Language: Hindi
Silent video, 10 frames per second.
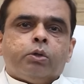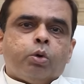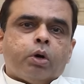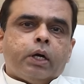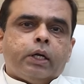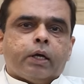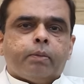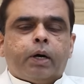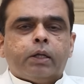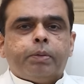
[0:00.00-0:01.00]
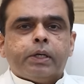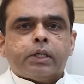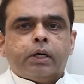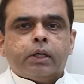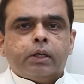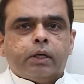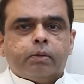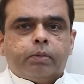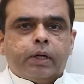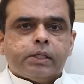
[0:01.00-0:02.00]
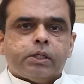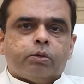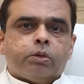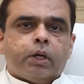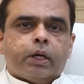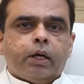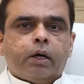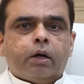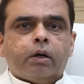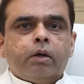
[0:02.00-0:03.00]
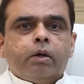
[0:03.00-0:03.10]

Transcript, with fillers: दो घंटे के बाद पेशेंट की ड्रेसिंग उतर के और